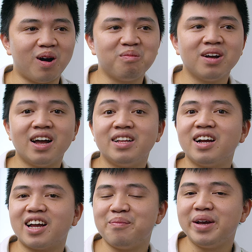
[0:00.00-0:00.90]
không?
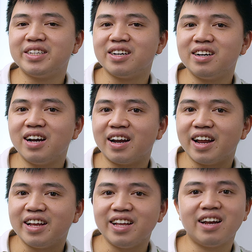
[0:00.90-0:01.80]
Nhưng cái minh chứng gần
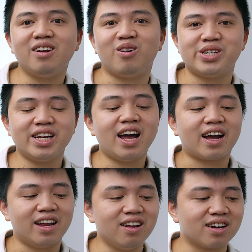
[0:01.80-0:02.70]
đây nhất đó chính là
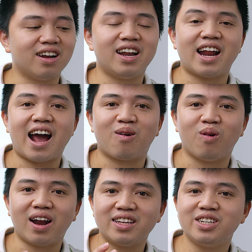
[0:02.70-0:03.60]
cái lượng đơn đặt hàng
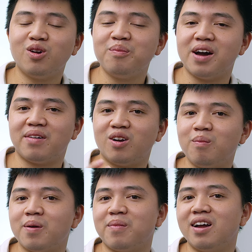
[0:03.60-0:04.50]
của Galaxy Note mười và Note
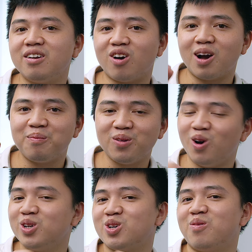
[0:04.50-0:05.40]
mười Plus nó gấp
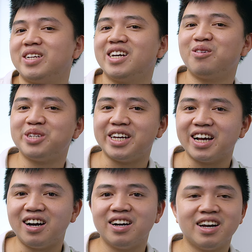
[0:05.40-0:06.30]
đôi so với chiếc Note chín
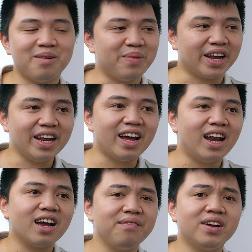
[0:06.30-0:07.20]
cơ. Mình nghĩ đấy
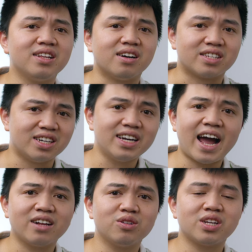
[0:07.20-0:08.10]
là cái phần thưởng xứng đáng cho